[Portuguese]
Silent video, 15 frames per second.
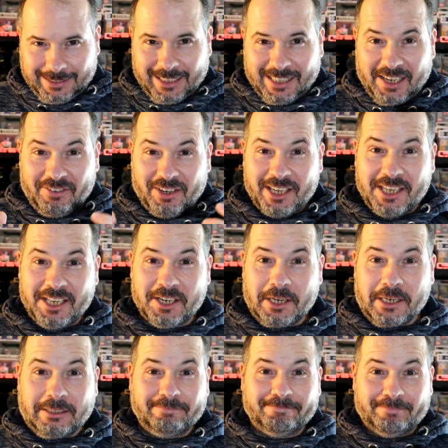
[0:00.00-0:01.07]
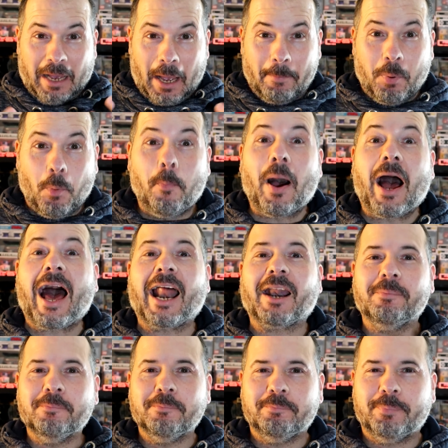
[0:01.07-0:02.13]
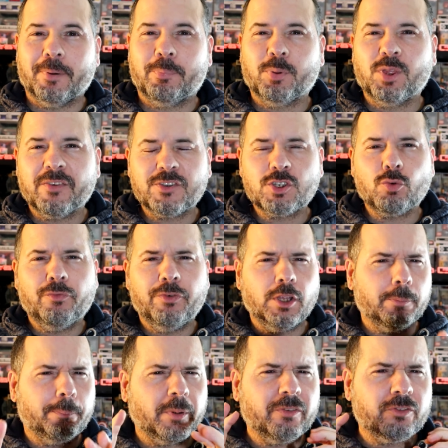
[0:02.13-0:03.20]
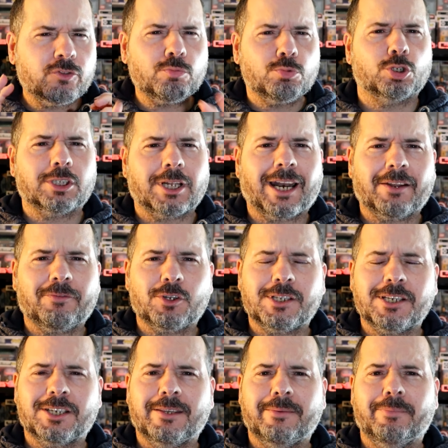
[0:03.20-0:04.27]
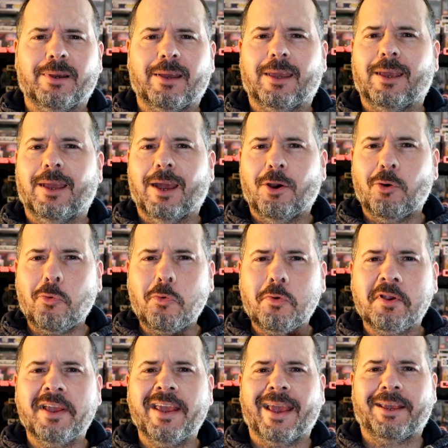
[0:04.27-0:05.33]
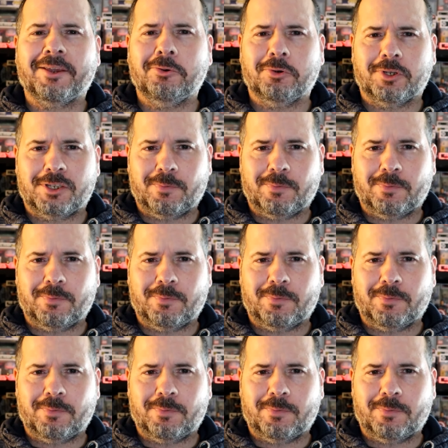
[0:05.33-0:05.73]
e andava aqui a, a poupar-me para poder fazer um vídeo para vos mostrar a vocês também o que é que eu